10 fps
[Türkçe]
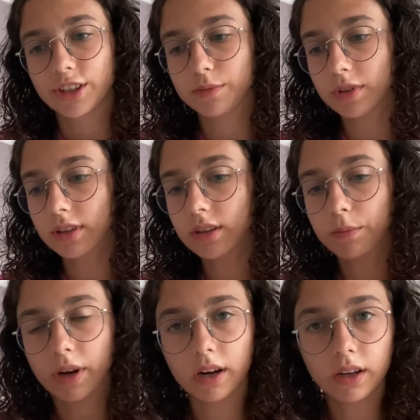Şimdi
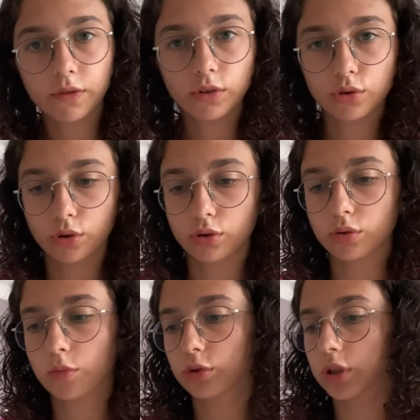paragrafı
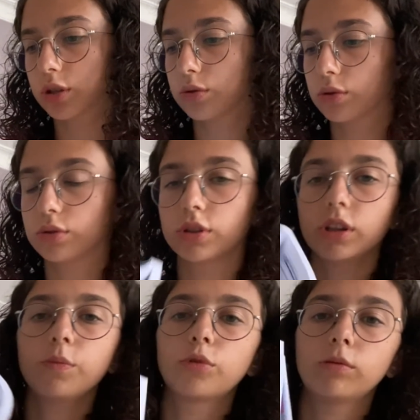çözdüm ondan sonra
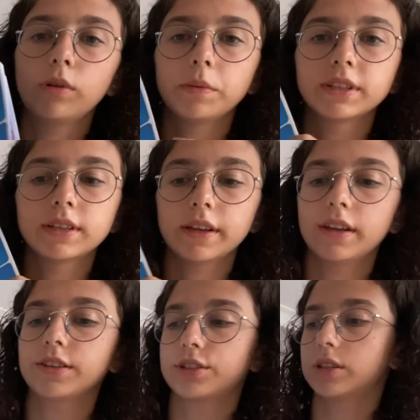da problematiğe
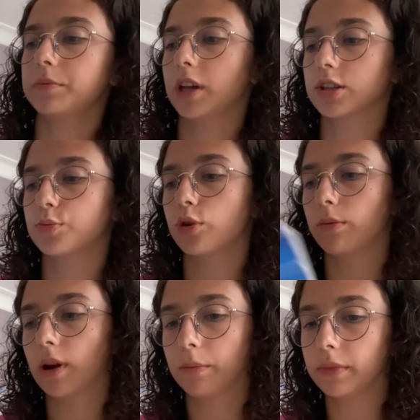geçtim. Yaş
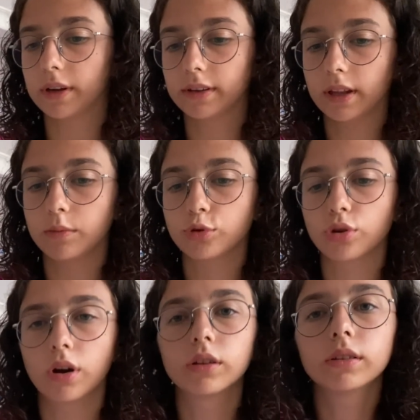problemlerindeyim
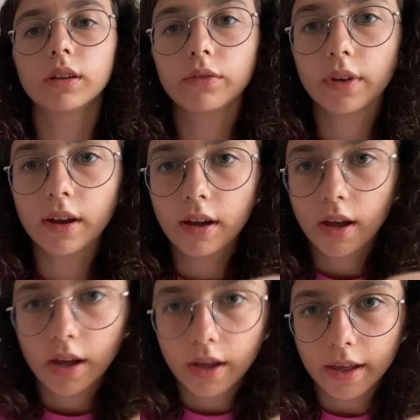şu anda ve
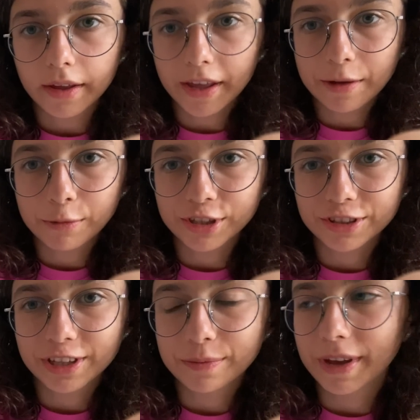e, en
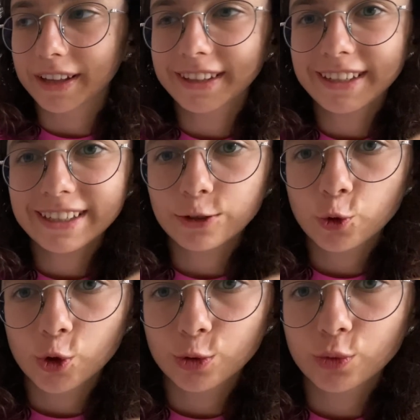başındayım yani
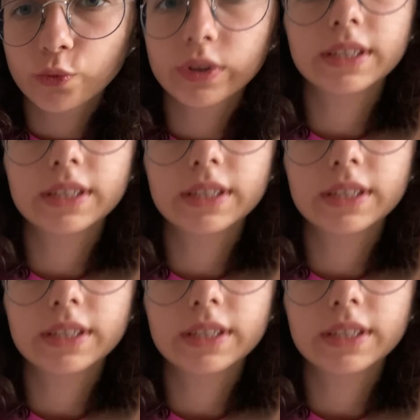çözdüm ve